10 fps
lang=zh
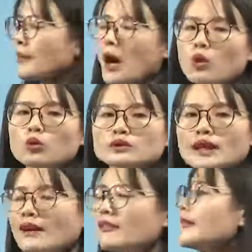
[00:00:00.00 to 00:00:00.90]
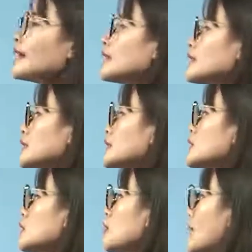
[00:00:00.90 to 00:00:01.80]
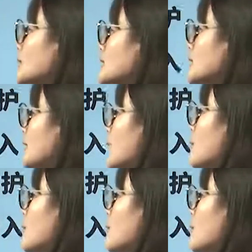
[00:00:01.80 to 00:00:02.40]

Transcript: 保护单位，一九八七年